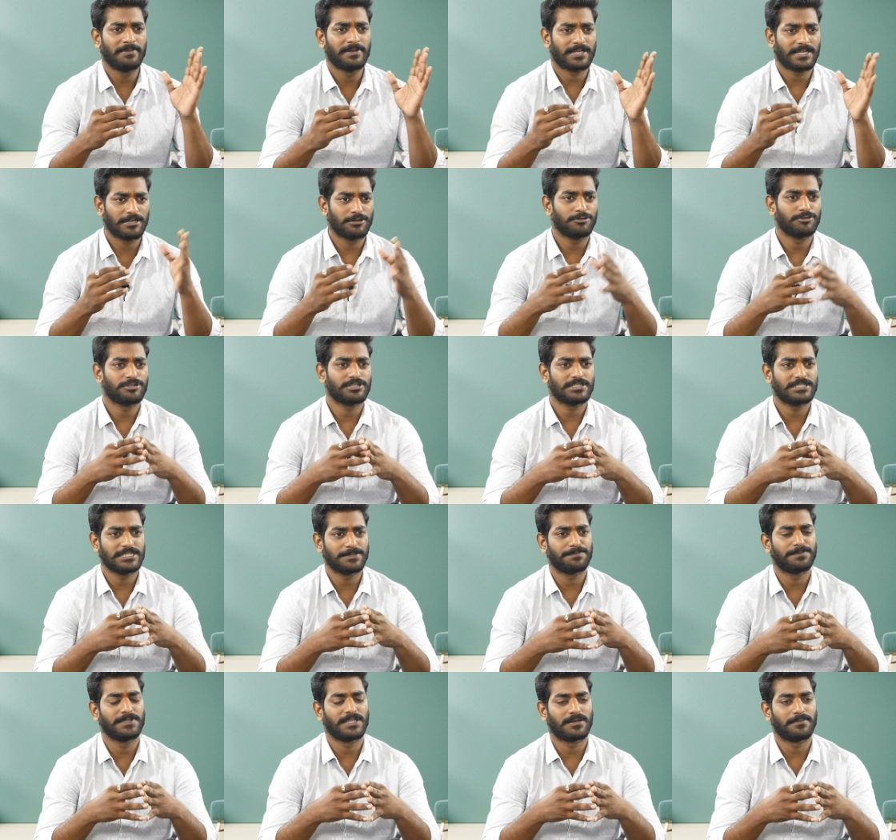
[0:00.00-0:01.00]
అమెరికన్ గురించి
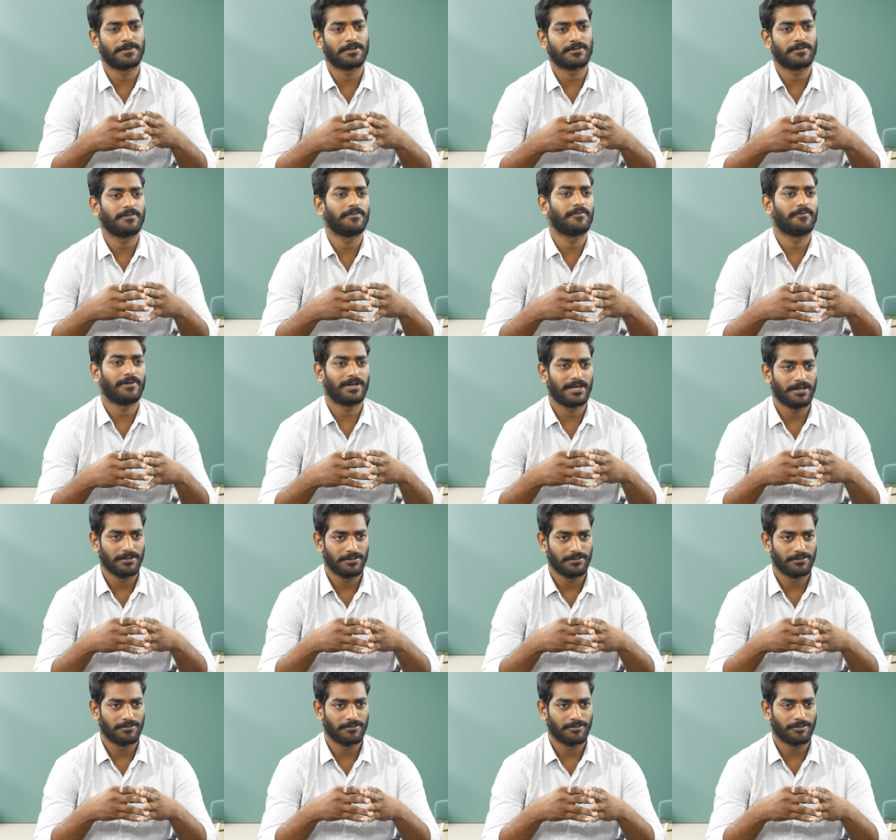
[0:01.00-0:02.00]
చెప్తున్నారు మీరు
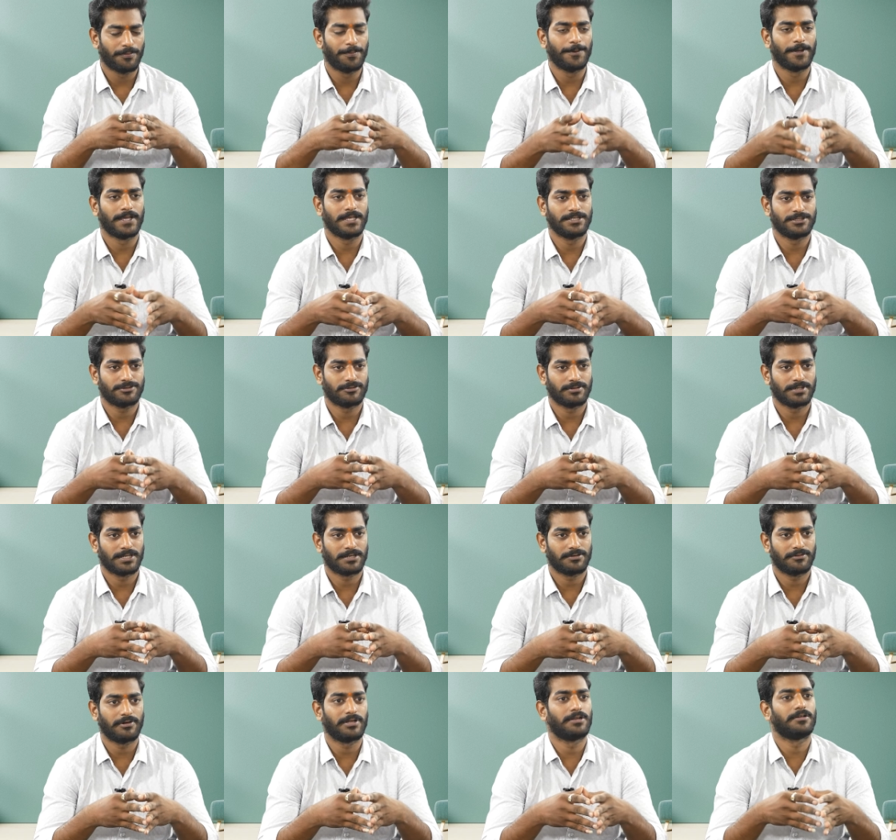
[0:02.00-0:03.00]
వాళ్ళు
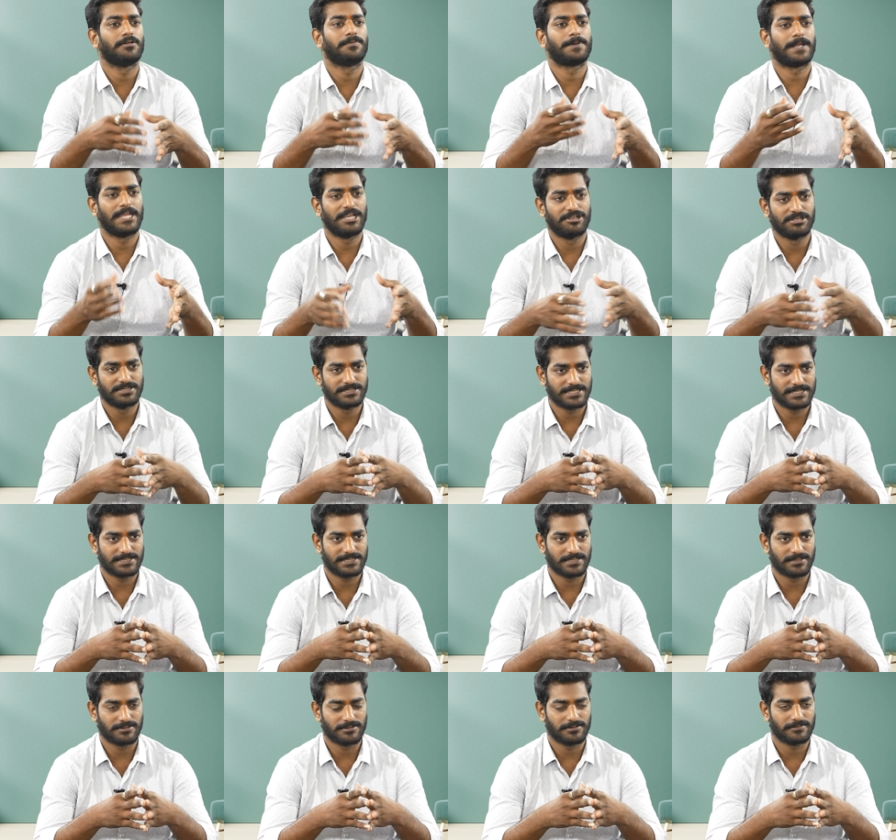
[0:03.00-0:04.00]
ఉపయోగించుకున్నారు వాళ్ళు ప్రయోగం
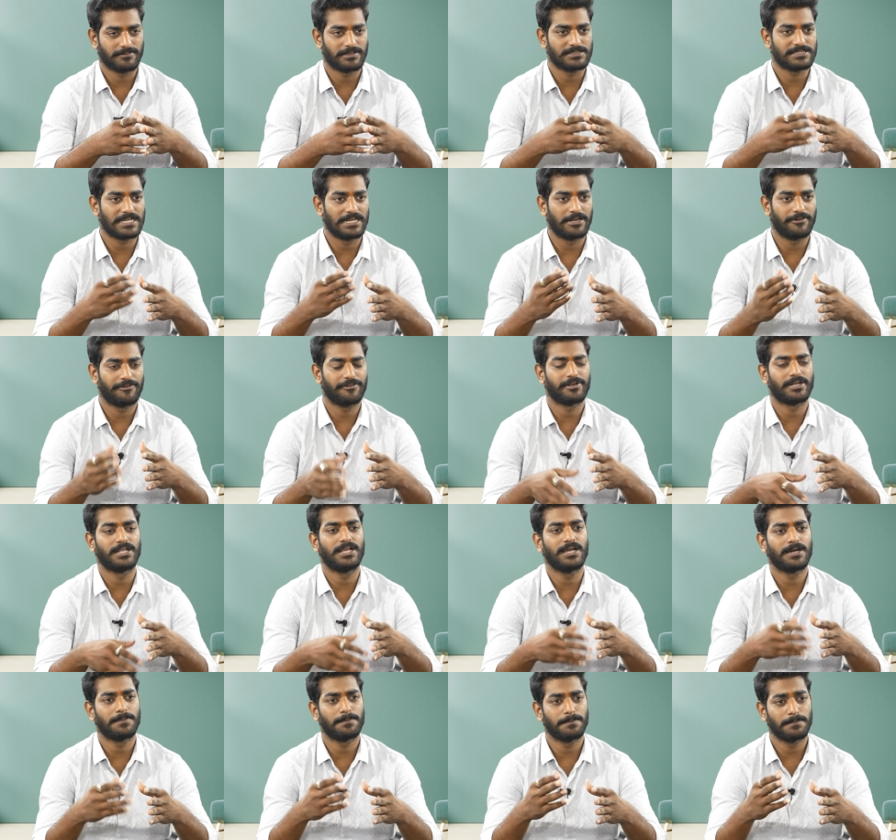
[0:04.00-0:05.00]
చేశారు వాళ్ళు
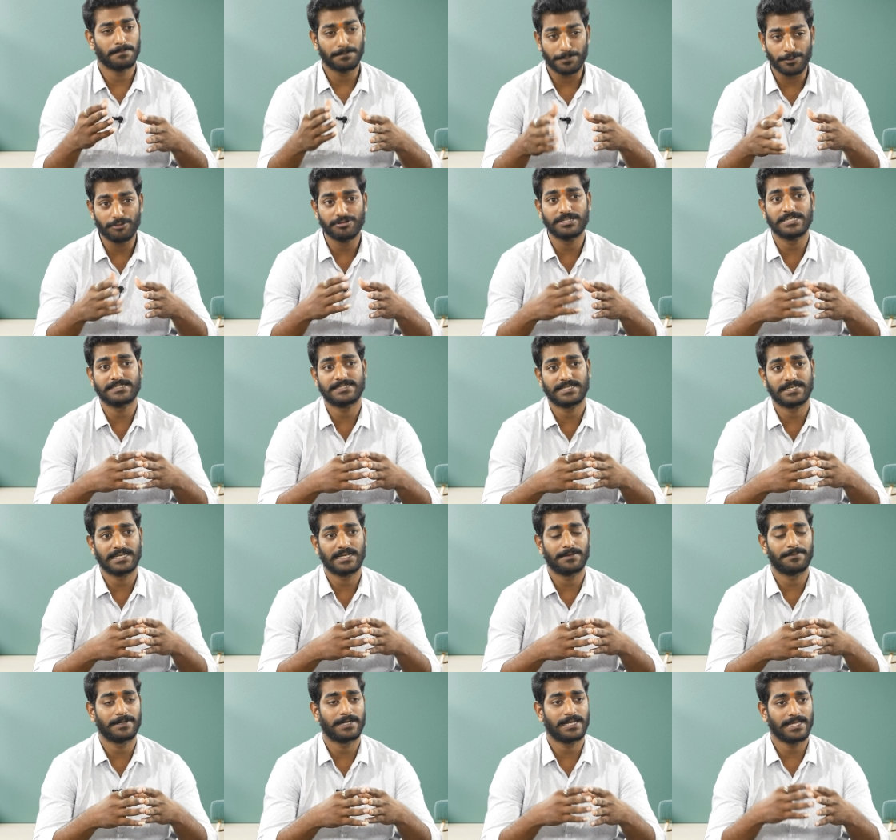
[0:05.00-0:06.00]
సైంటిఫిక్గా ప్రూవ్ చేశారు
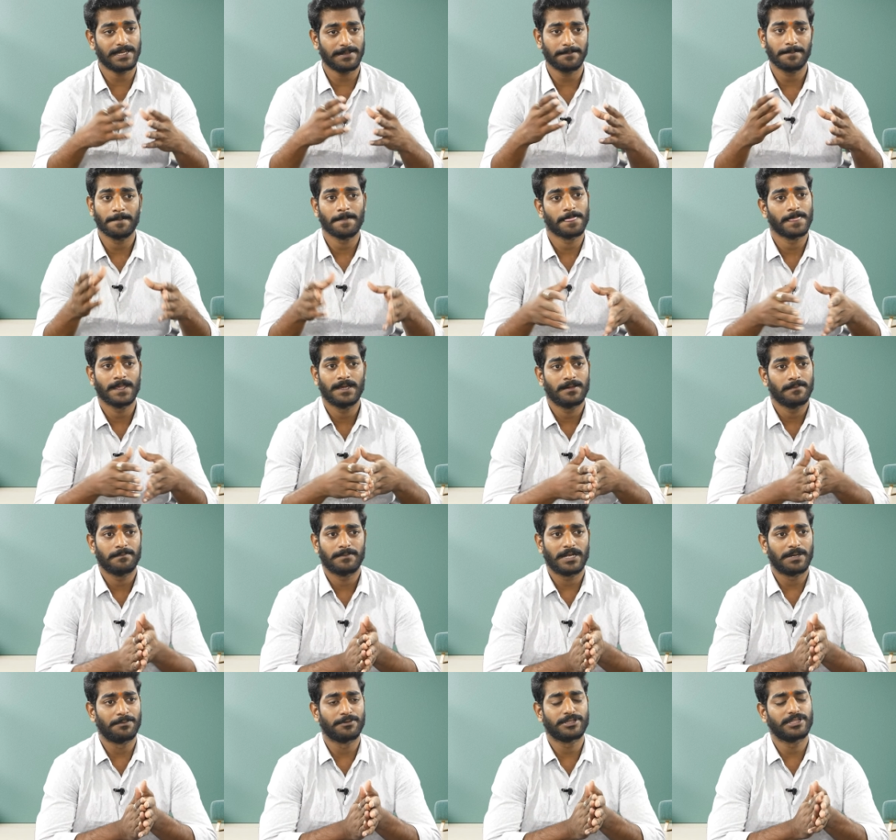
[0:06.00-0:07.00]
కాబట్టే hmm.
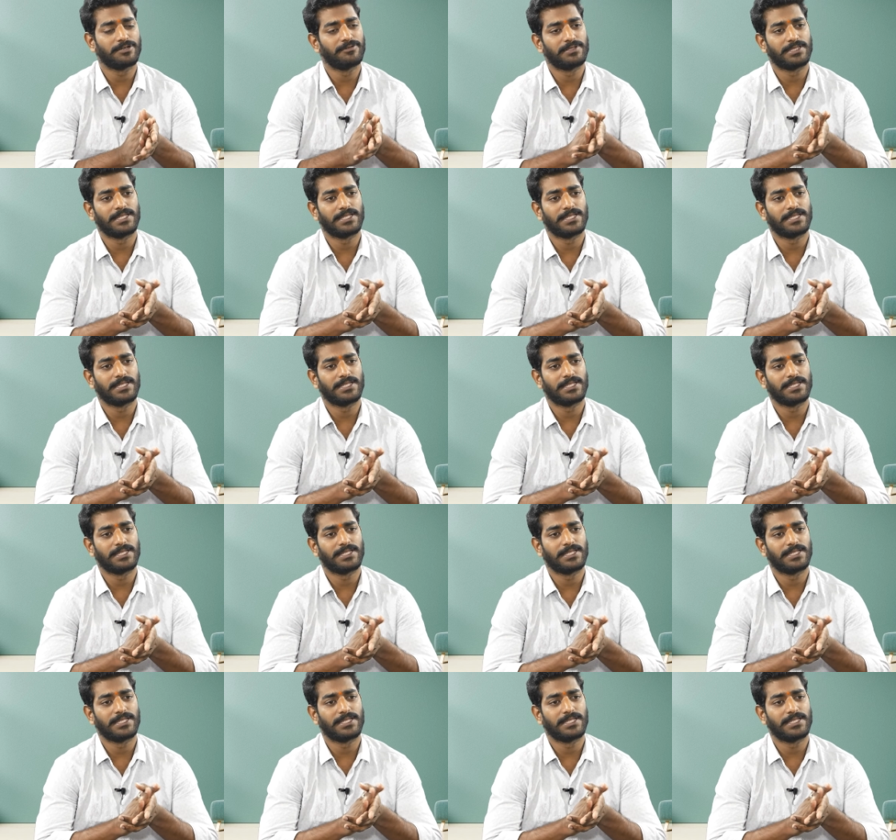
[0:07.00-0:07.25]
నమ్ముతున్నాం